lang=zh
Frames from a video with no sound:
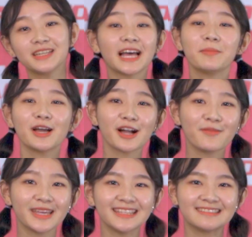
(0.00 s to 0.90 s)
非常没有共
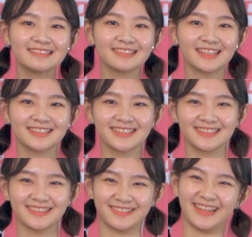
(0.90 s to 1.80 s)
鸣，但
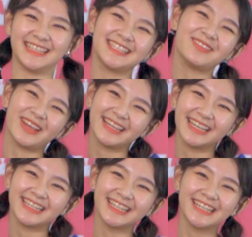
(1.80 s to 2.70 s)
是我还是要表演。